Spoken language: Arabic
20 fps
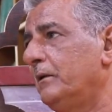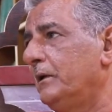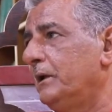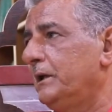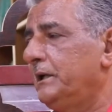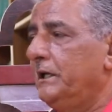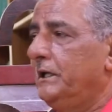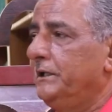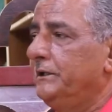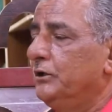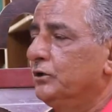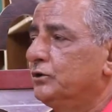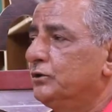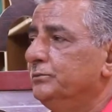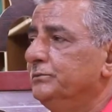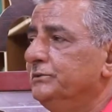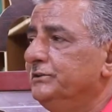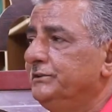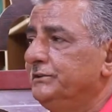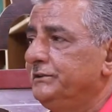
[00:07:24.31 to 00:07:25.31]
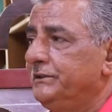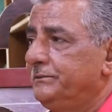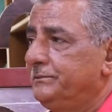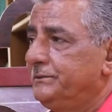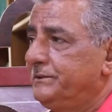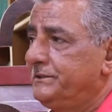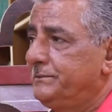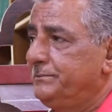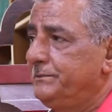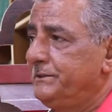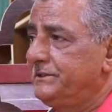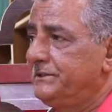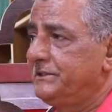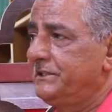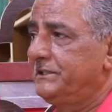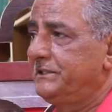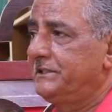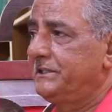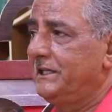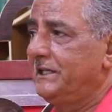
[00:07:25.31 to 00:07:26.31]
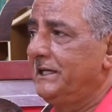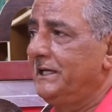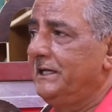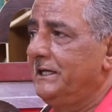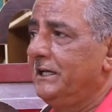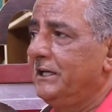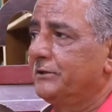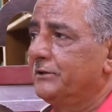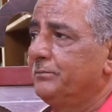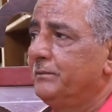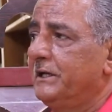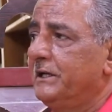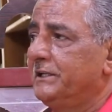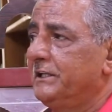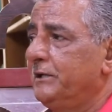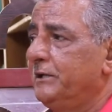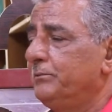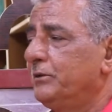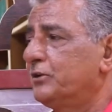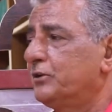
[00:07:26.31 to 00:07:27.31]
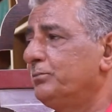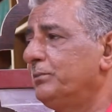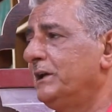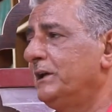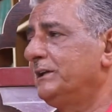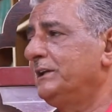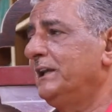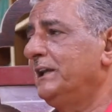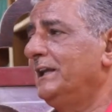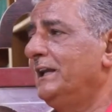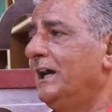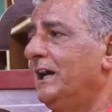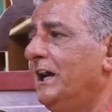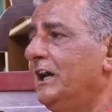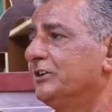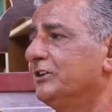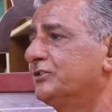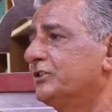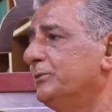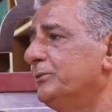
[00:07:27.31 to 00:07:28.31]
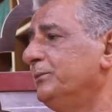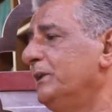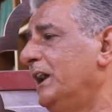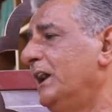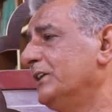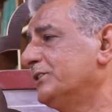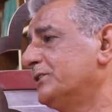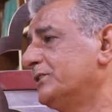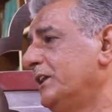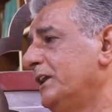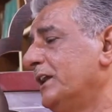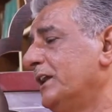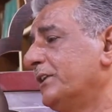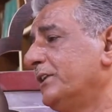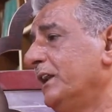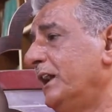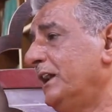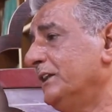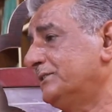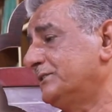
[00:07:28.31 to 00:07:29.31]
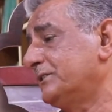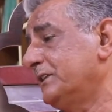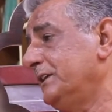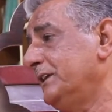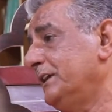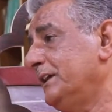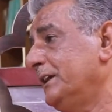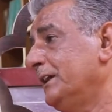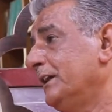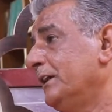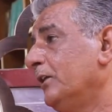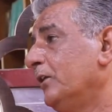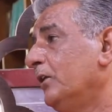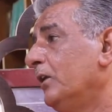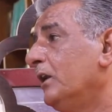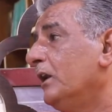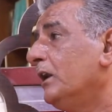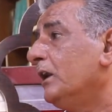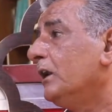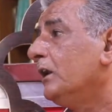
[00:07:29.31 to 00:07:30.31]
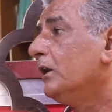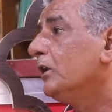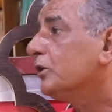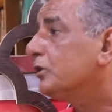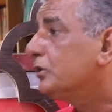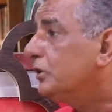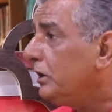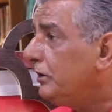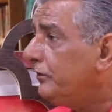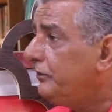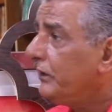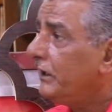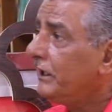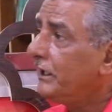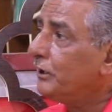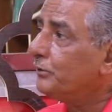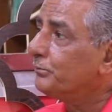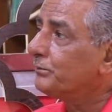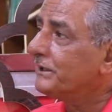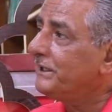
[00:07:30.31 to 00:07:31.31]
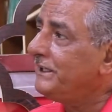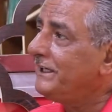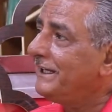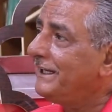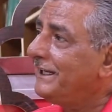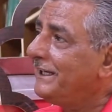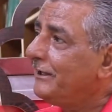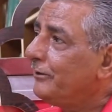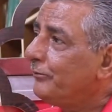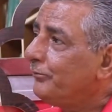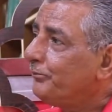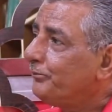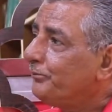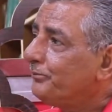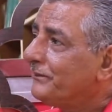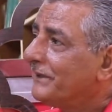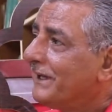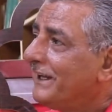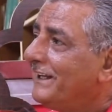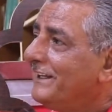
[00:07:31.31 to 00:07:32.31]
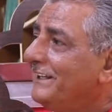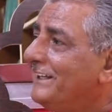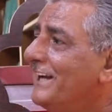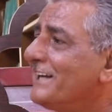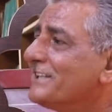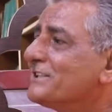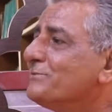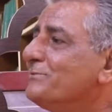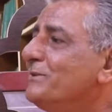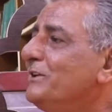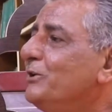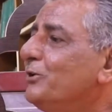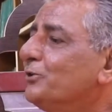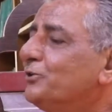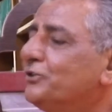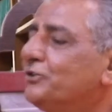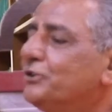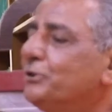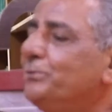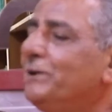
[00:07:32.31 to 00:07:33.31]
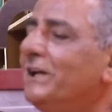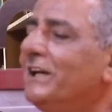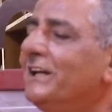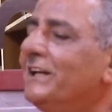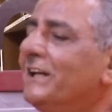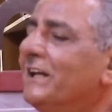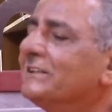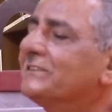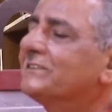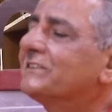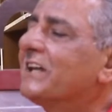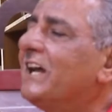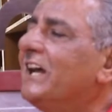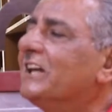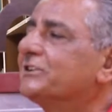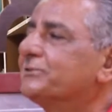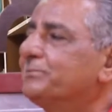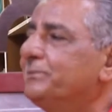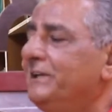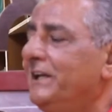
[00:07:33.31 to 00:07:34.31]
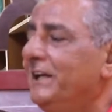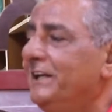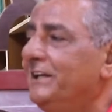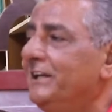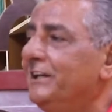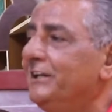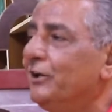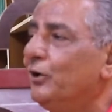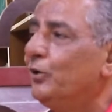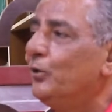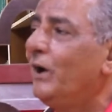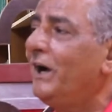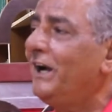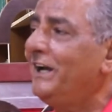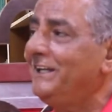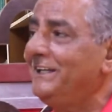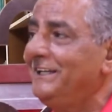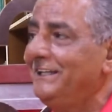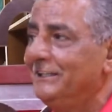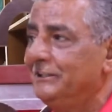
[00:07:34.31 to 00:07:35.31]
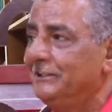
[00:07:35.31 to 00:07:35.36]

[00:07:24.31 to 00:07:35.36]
يعني اكو من من ستة الى ثمانية من ثمانية الى عشرة من عشرة الى 12 سنه كل فئه عمريه لازم انه تكتب لها ناس خاص بها لانه وعي